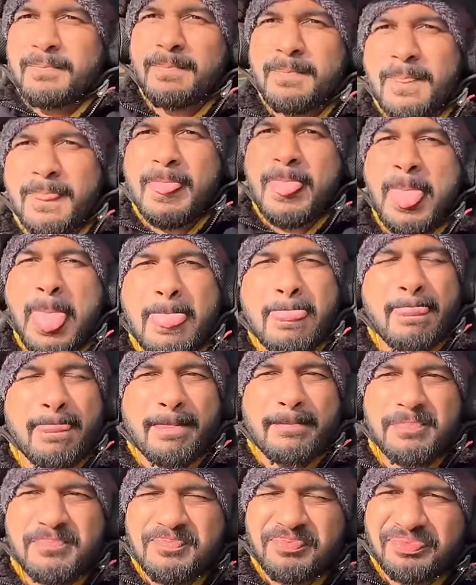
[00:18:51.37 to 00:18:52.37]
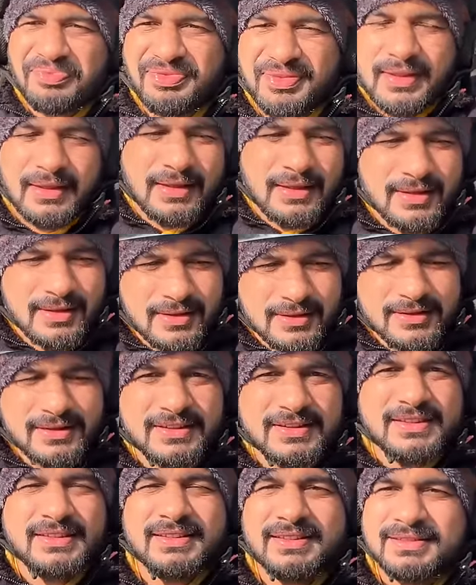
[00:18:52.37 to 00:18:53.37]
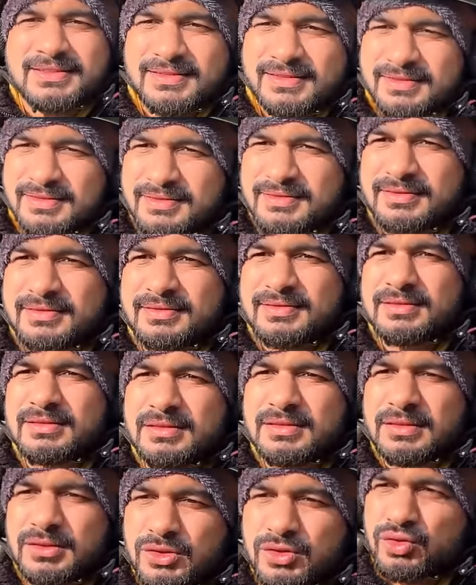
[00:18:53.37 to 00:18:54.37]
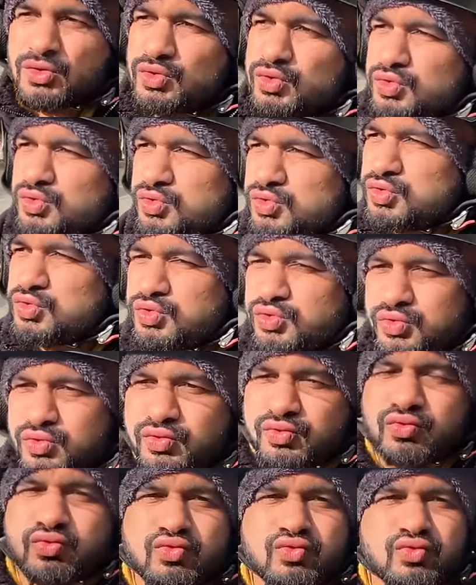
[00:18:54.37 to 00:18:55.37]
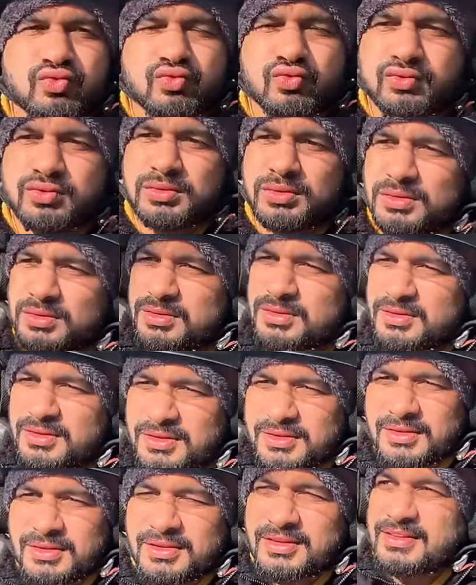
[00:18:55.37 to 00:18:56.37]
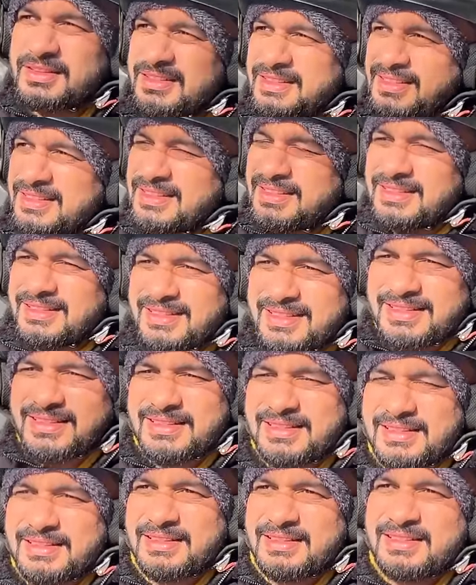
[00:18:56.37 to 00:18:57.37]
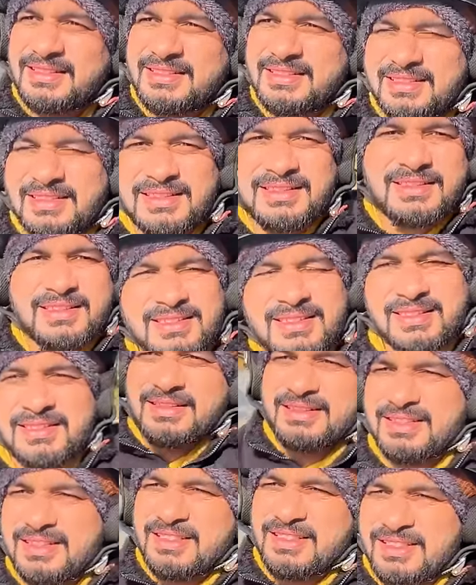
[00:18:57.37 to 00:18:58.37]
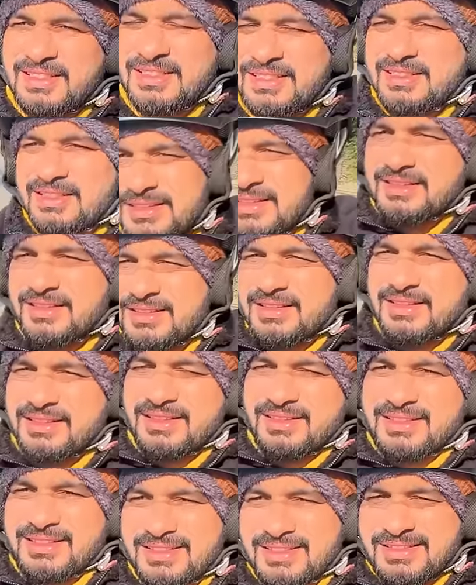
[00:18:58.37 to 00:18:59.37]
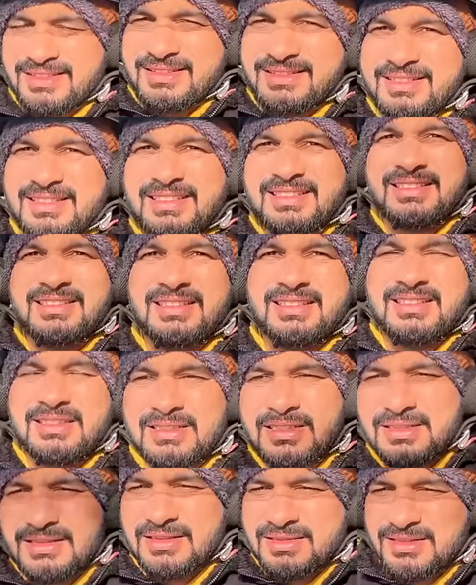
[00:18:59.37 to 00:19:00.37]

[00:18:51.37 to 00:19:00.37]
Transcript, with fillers: వరకు నా చేతిలో బైక్ అయితే లేదు ఇప్పుడు నా చేతిలో బైక్ అయితే ఉంది నేను తీసుకున్న హోటల్కి దగ్గరలోనే ఒక బైక్ రెంట్ షాప్ అయితే ఉంటే అక్కడికి వెళ్ళి నేను ఒక బైక్ అయితే రెంట్ అయితే